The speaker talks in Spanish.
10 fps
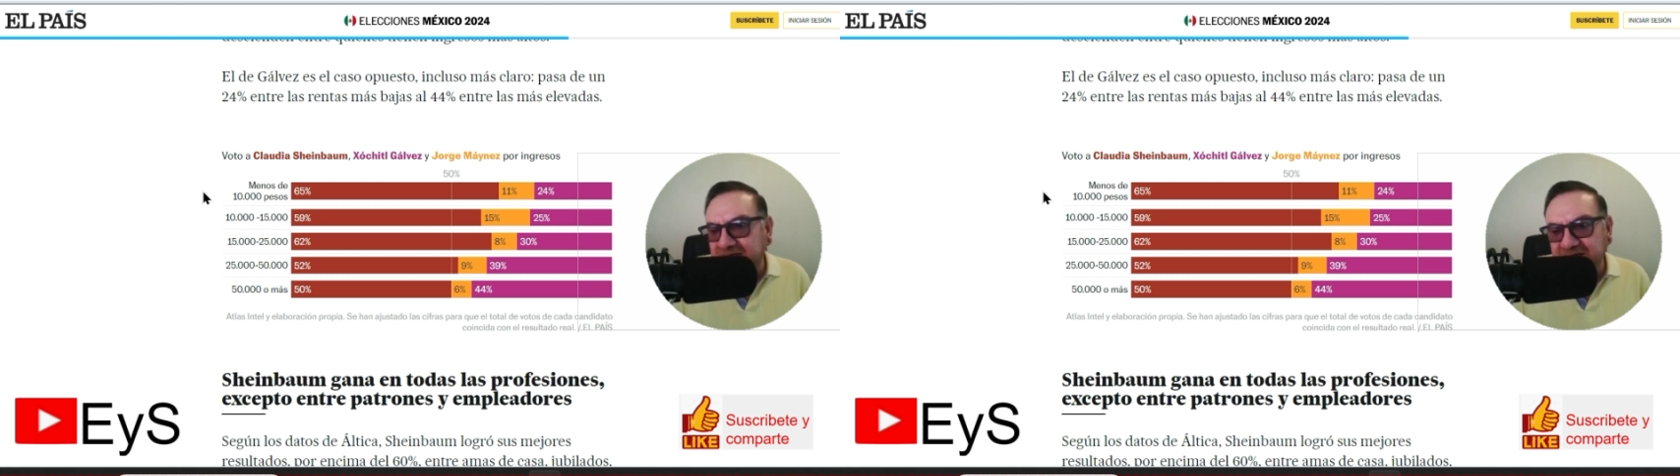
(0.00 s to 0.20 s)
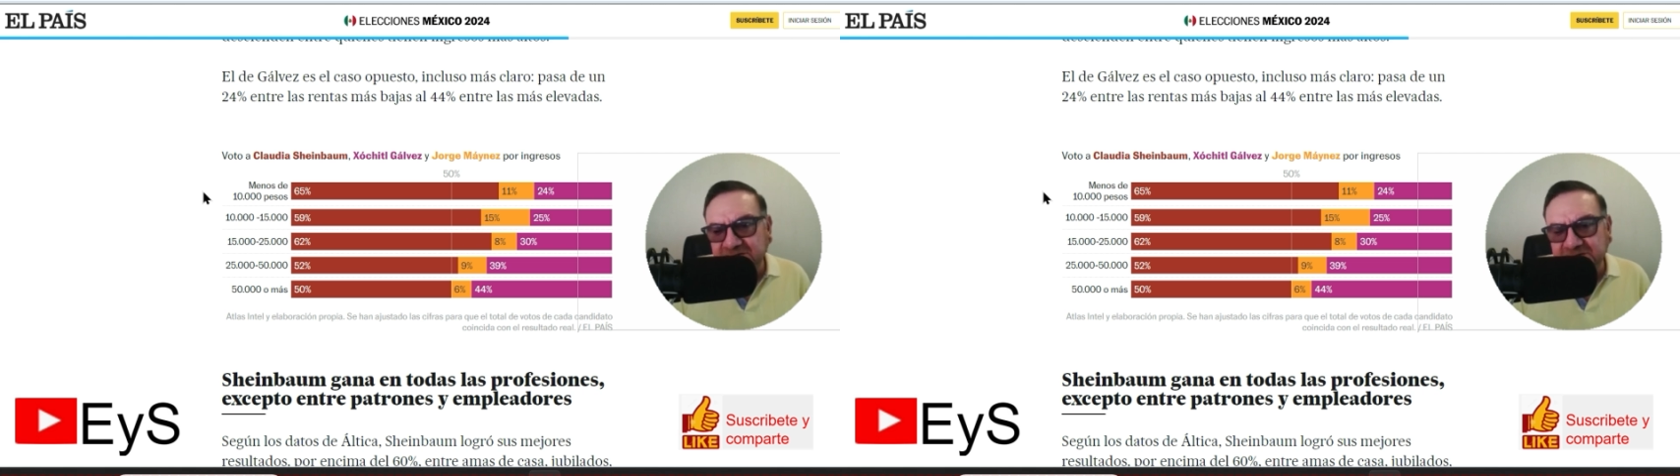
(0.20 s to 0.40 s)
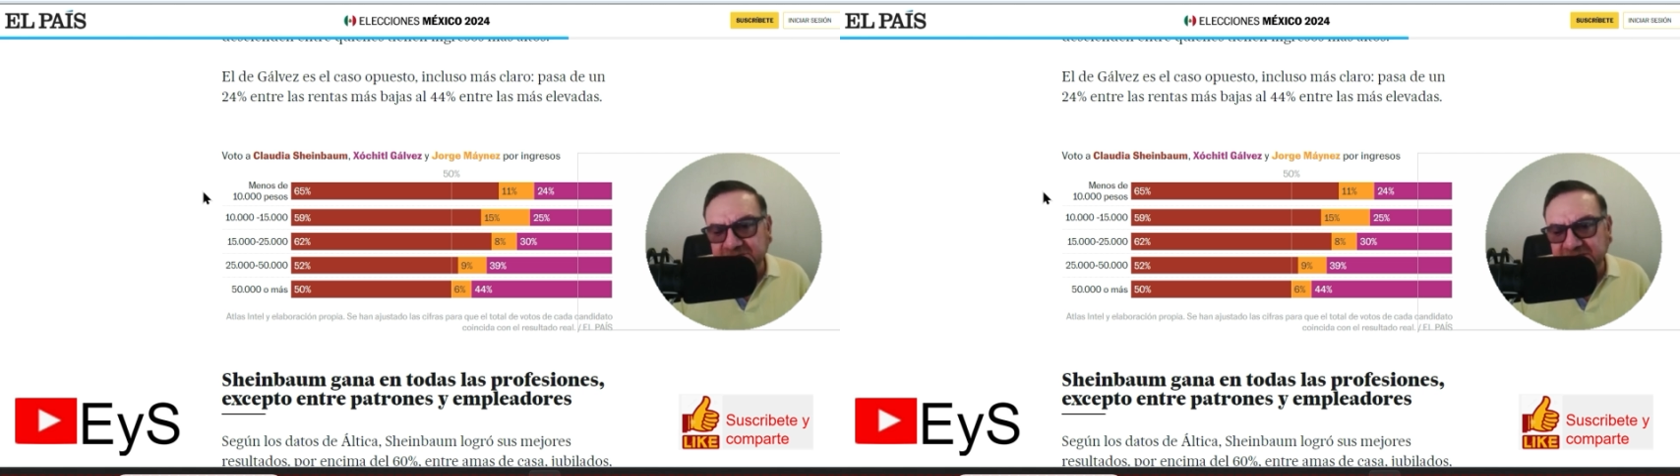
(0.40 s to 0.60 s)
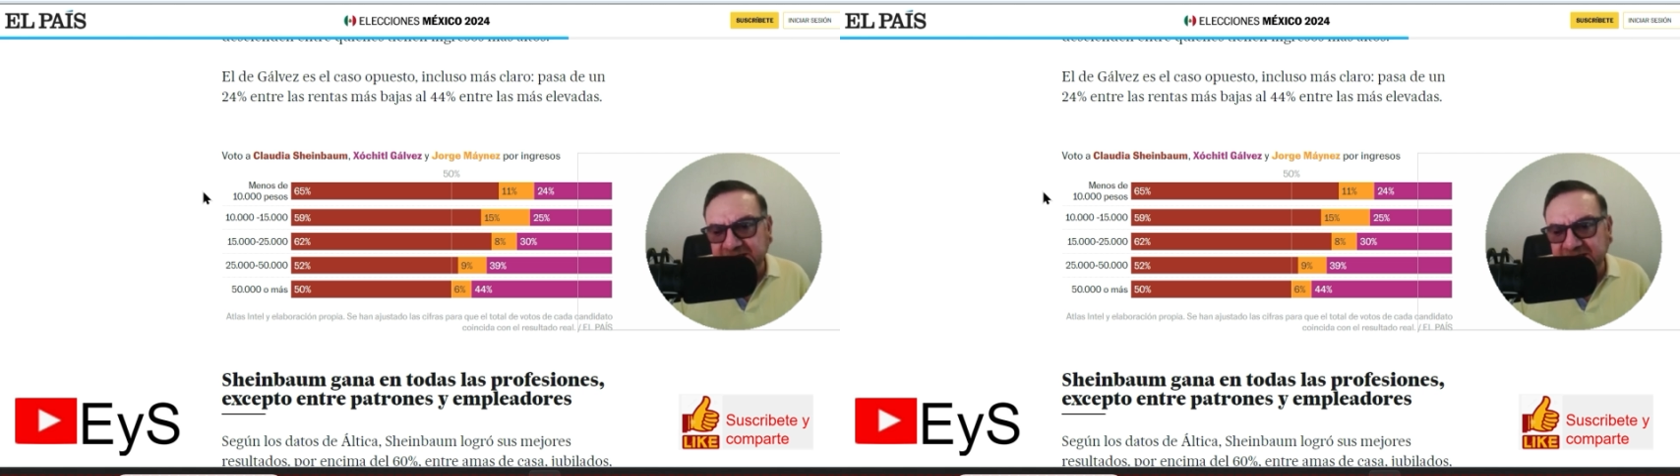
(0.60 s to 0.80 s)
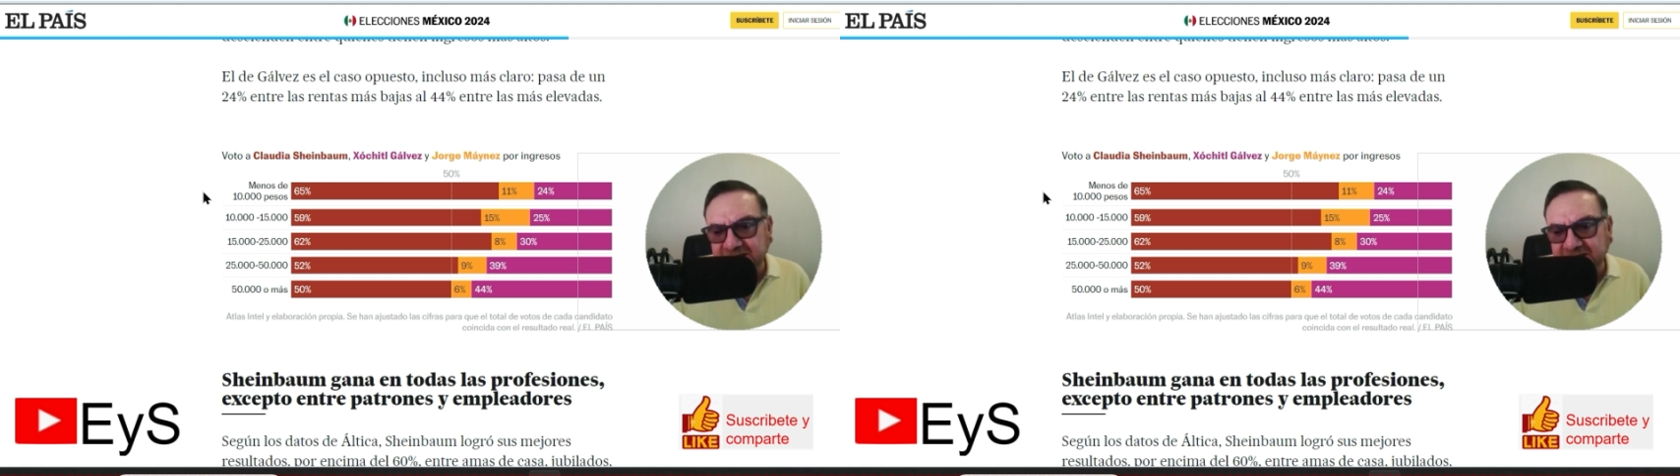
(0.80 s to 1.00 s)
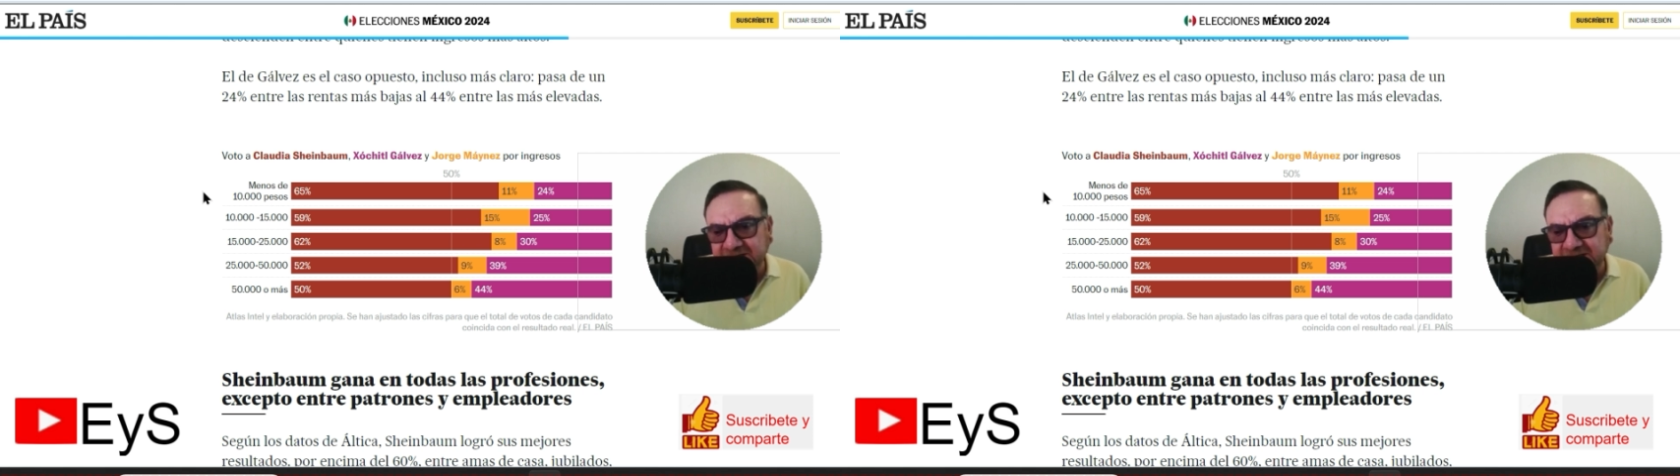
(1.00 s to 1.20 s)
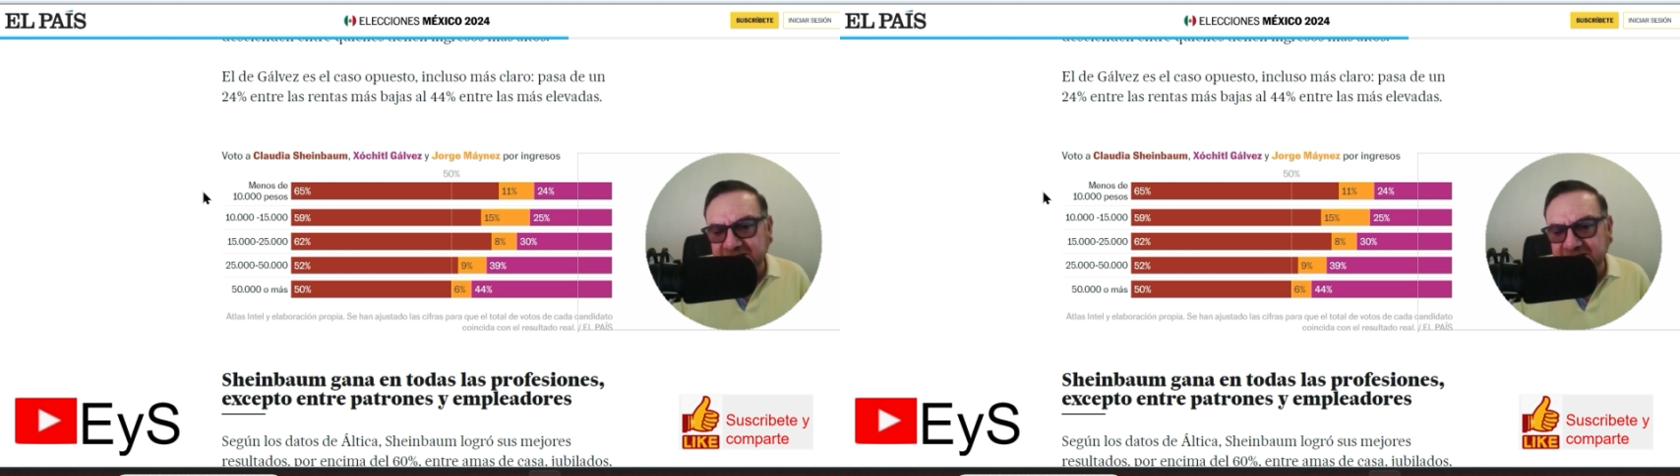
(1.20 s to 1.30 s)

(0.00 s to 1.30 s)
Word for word: era 2.500